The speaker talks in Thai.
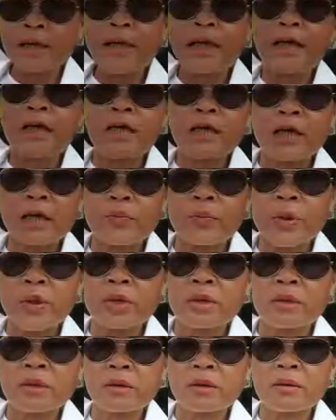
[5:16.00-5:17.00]
ระไดก็เป็น
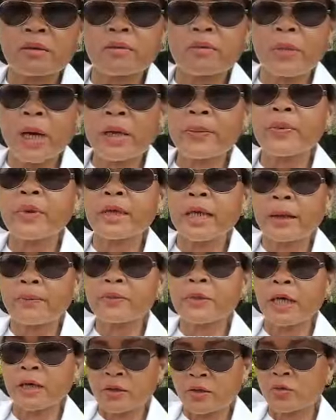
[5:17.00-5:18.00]
ไม้ประดับ
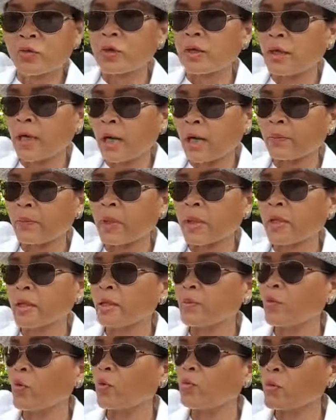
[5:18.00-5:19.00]
อย่างสวยงามอันนี้
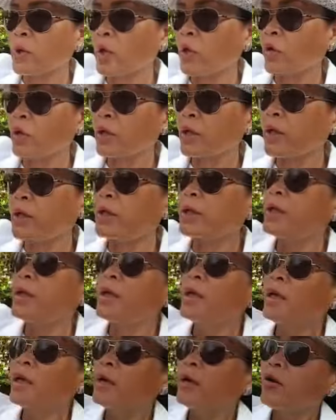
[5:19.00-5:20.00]
มุมนี้ของเอิญ
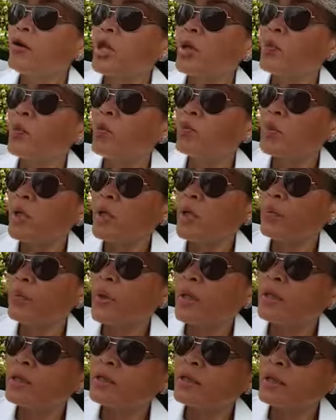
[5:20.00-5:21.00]
แล้วอีกมุมนึงก็
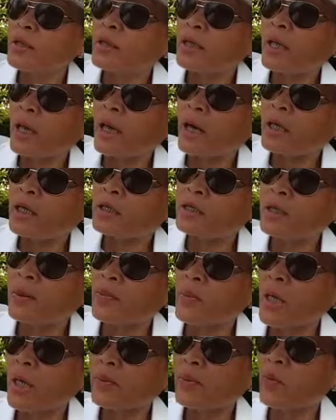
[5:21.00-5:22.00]
เป็นสีแดงอันนั้น
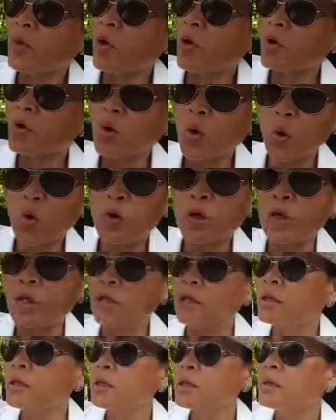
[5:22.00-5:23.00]
สำนับของ นก กิ
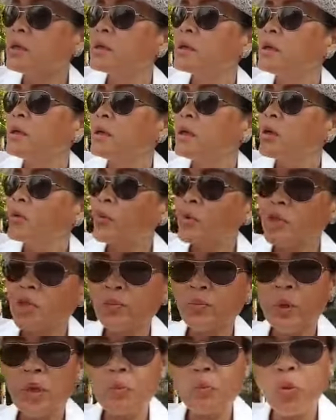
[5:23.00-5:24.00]
น มันสิ
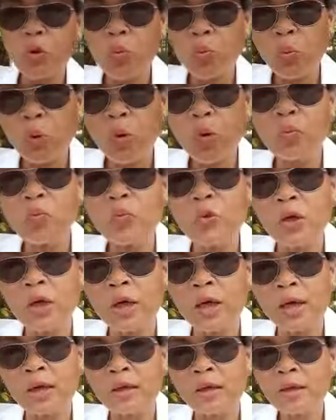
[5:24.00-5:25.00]
เป็นพุ่มๆอยู่
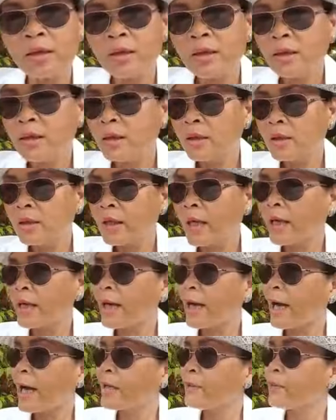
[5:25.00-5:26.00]
ค่ะ ค
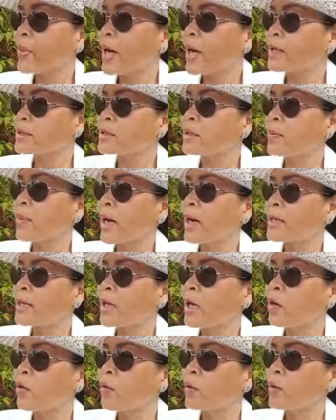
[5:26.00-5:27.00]
ล้ายๆหมากแต่บาน
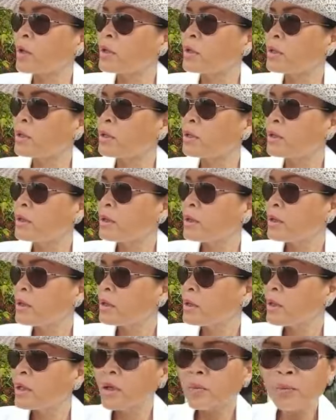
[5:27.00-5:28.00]
เหาอัน
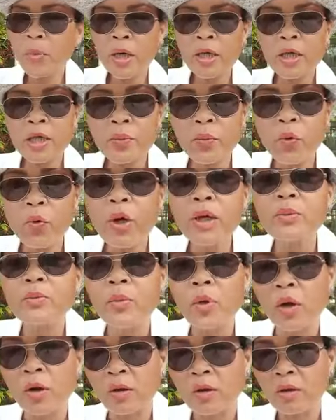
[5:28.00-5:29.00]
มักขี้พ่วน
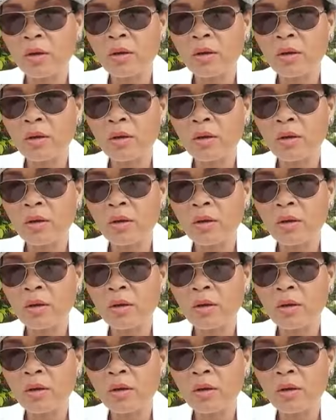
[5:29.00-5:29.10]
บ่